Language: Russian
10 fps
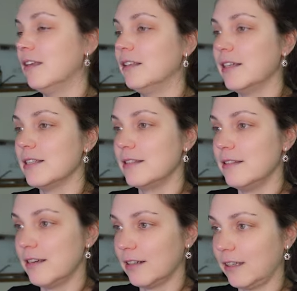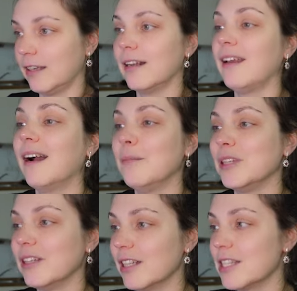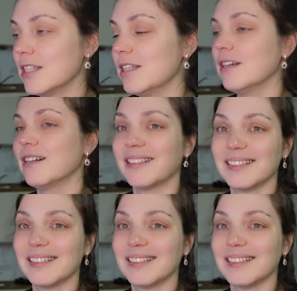есть некие рекомендации,